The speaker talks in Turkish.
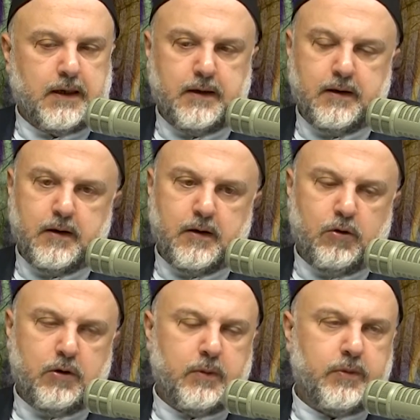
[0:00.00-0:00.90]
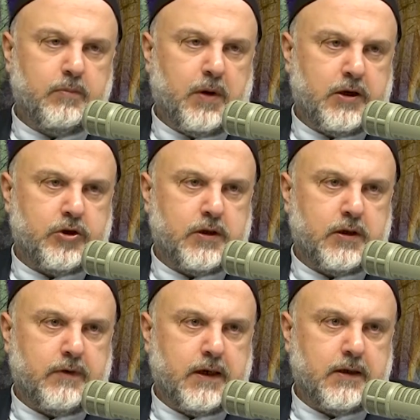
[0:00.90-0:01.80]
Yani öyle bir
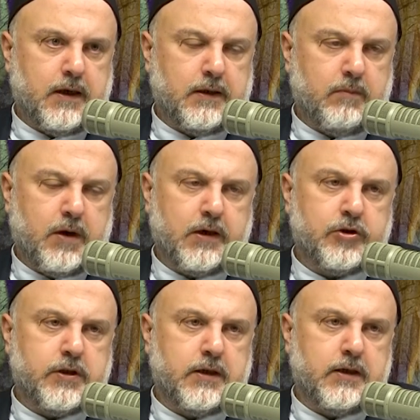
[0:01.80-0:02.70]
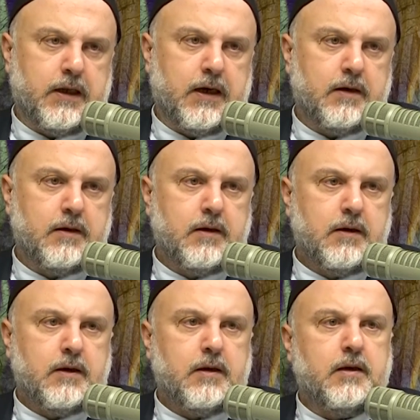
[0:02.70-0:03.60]
bakışları var ki adam bakışlarıyla
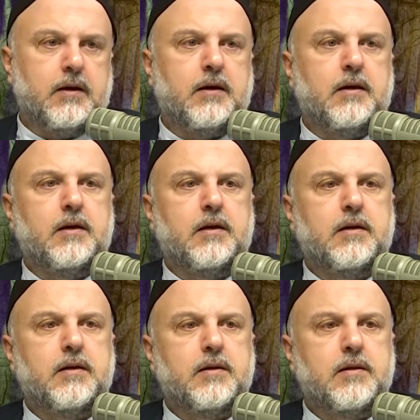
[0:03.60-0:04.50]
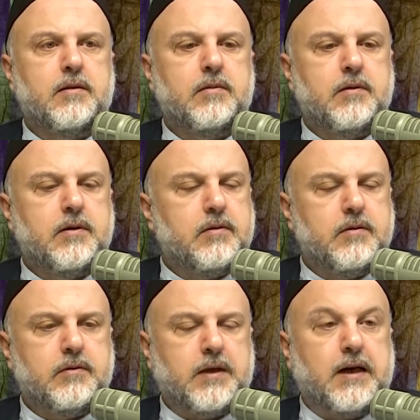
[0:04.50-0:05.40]
e,
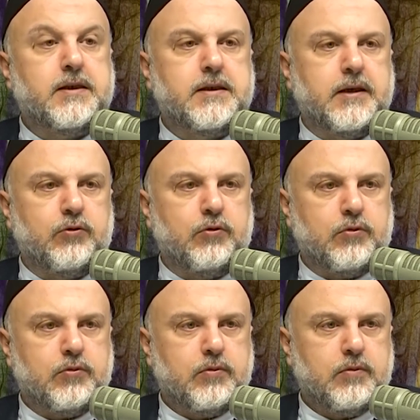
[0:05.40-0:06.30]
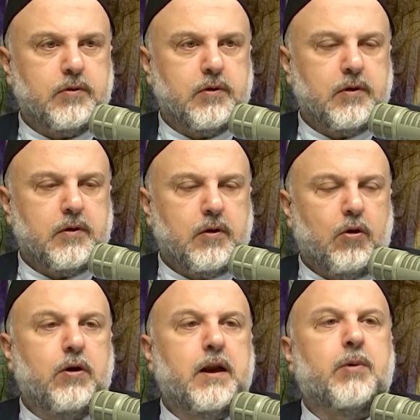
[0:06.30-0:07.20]
taciz ediyor.
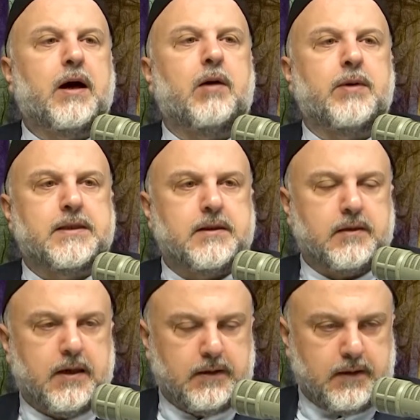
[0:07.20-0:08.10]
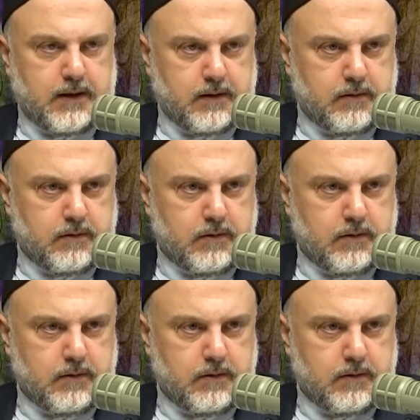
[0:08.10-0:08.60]
Öyle bakamazsın kadına.